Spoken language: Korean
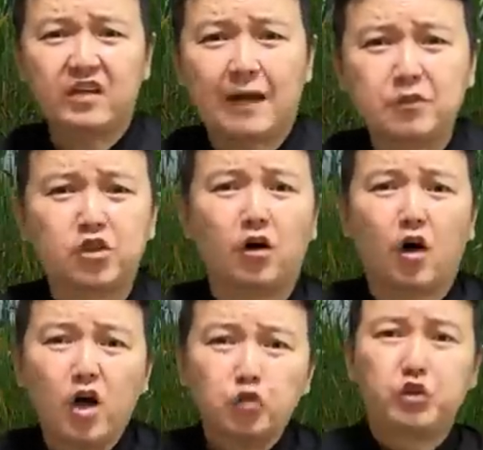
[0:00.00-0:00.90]
라면서
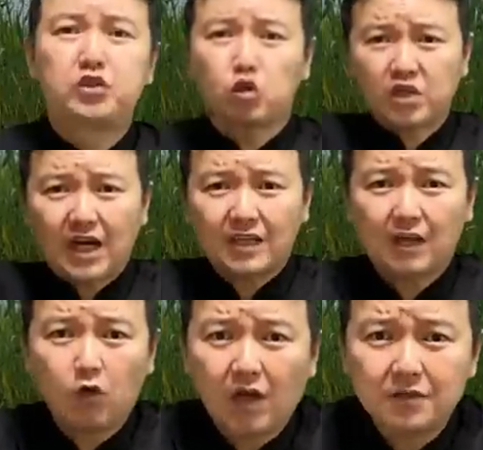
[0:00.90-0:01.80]

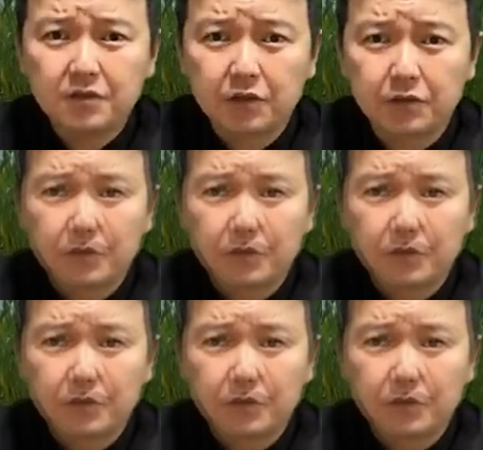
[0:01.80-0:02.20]
뒤쫓아갔다고 하는데요.